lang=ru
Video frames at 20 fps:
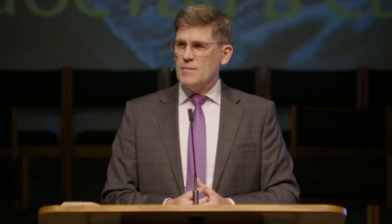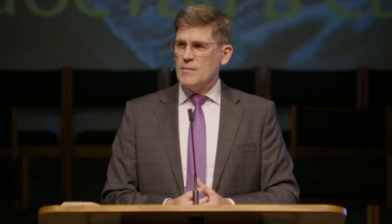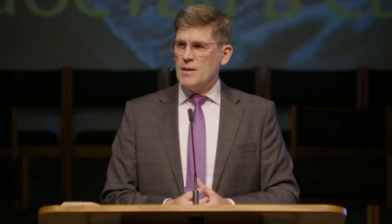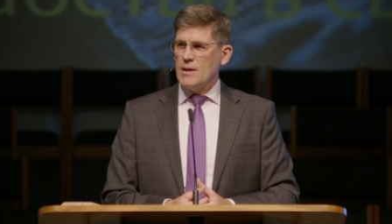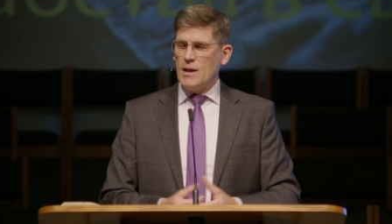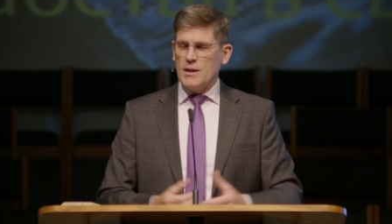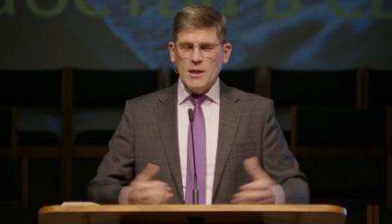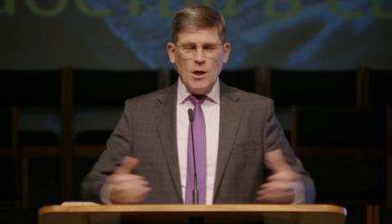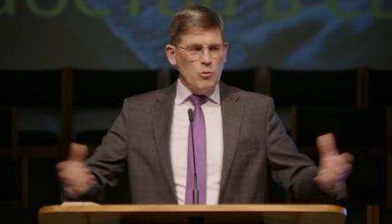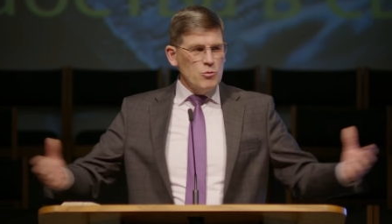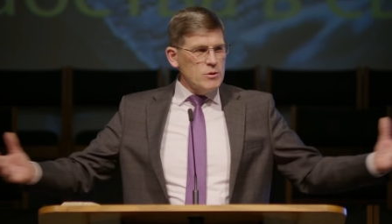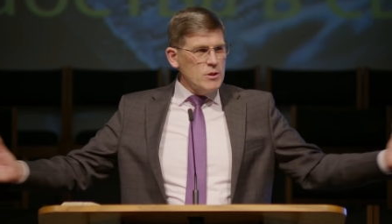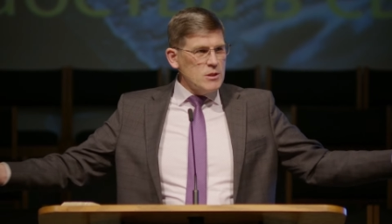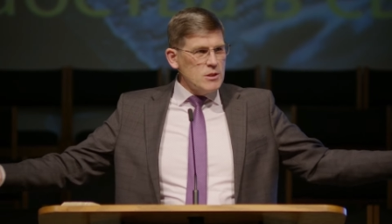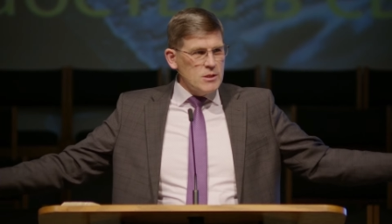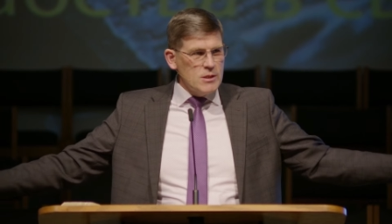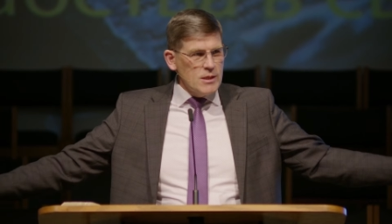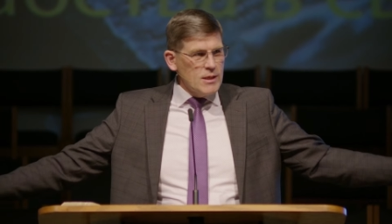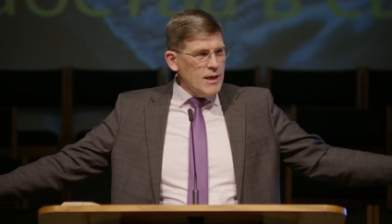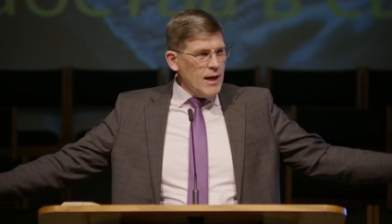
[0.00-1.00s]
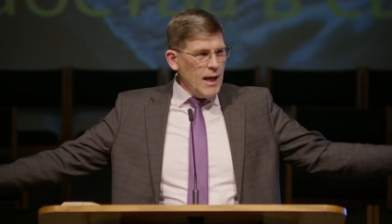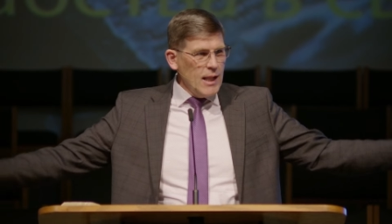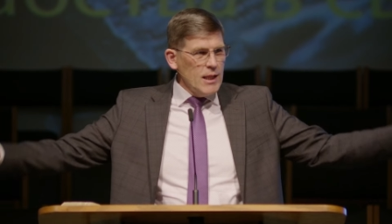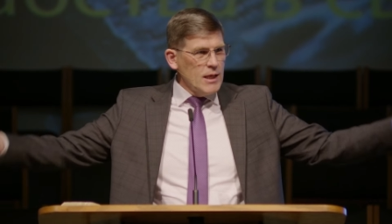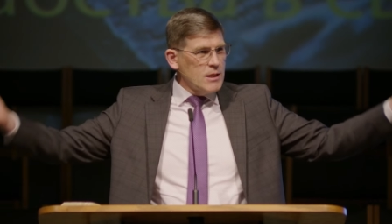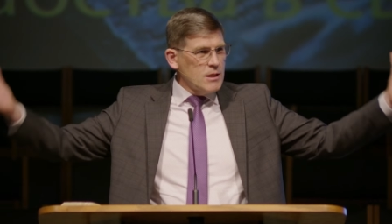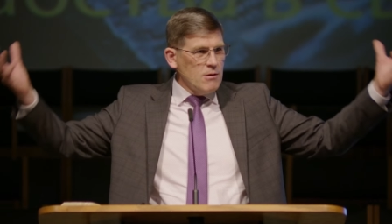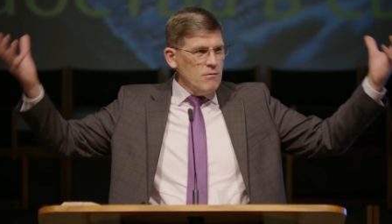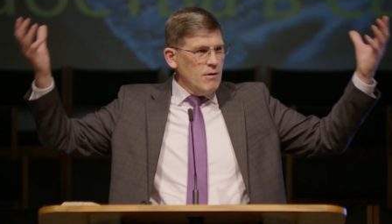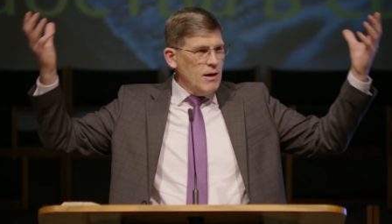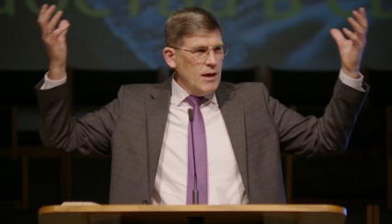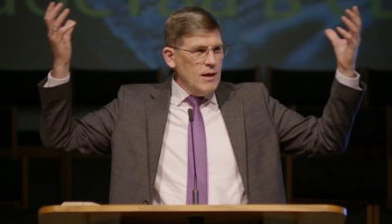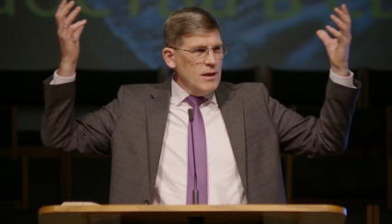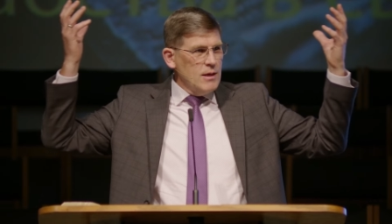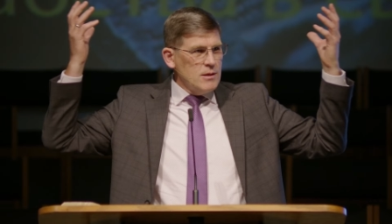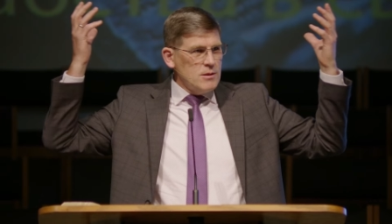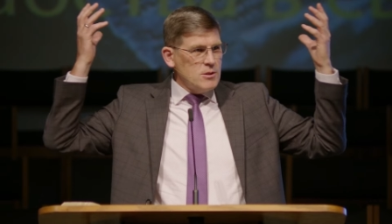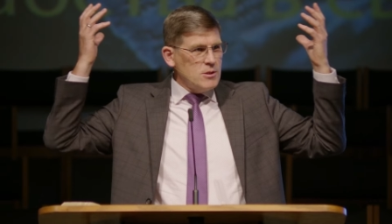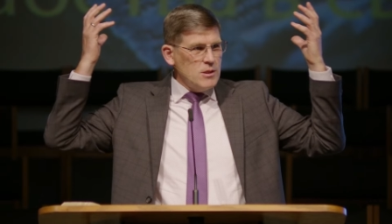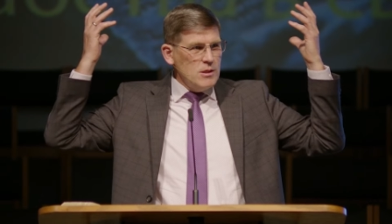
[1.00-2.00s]
когда он достигал этого
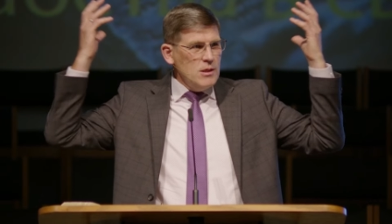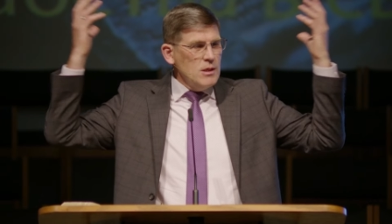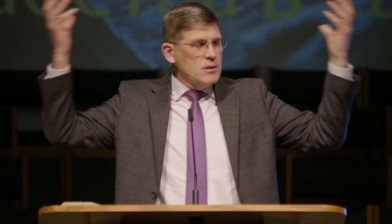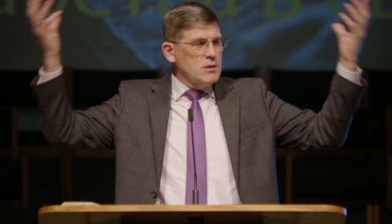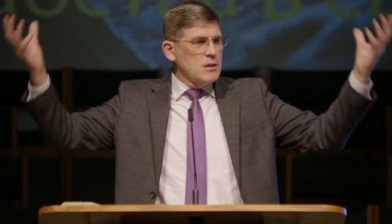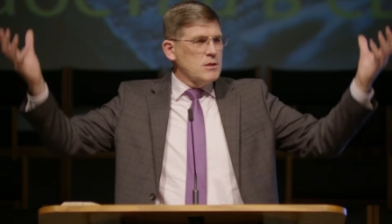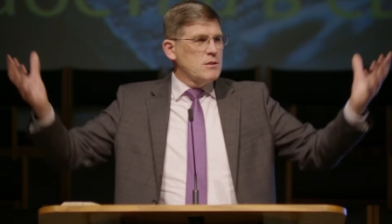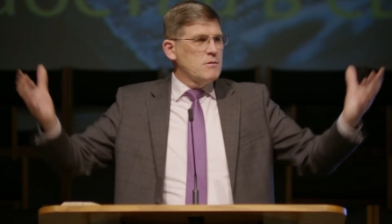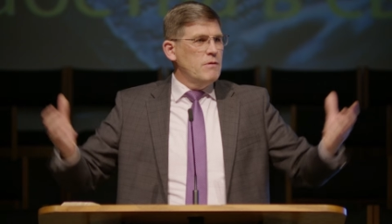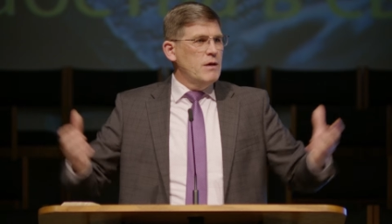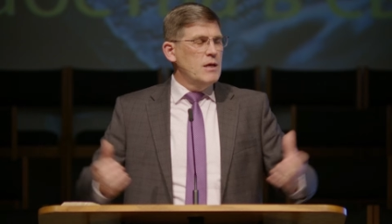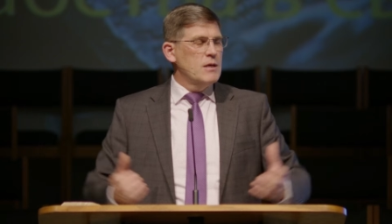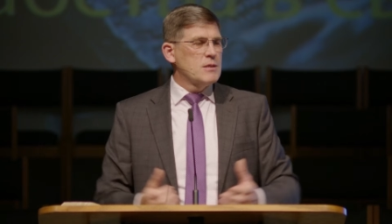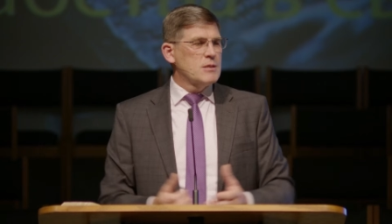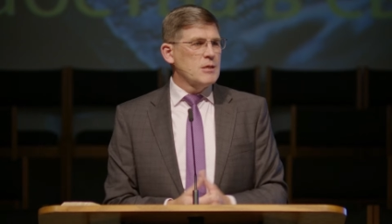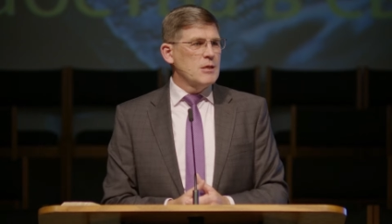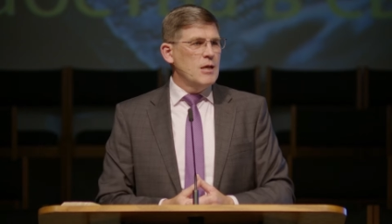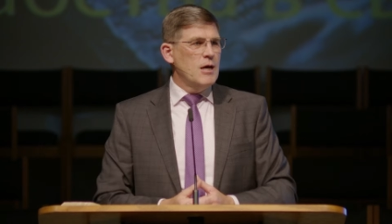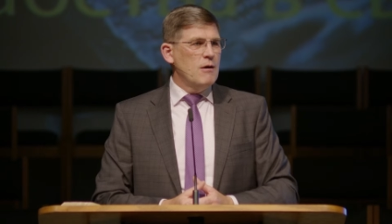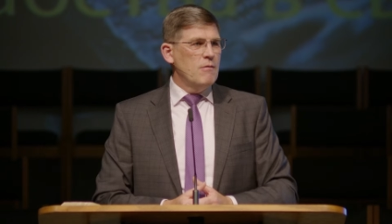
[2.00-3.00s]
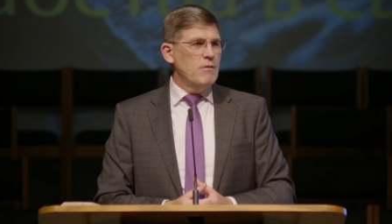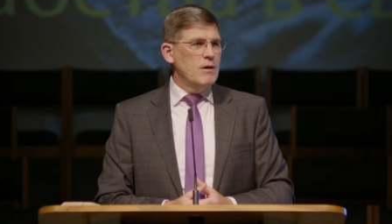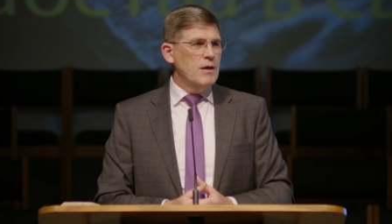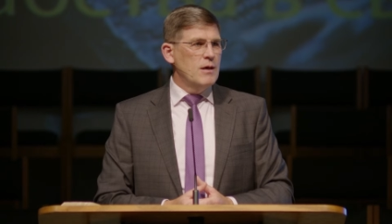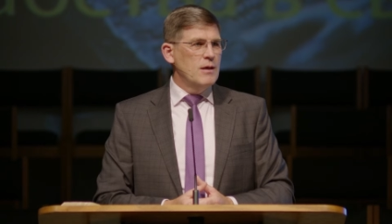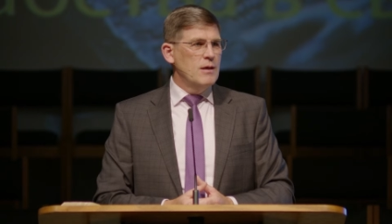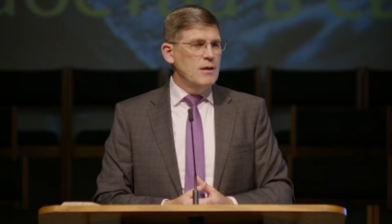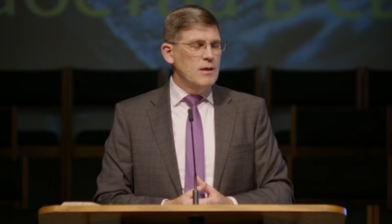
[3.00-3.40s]
зенита своей славы.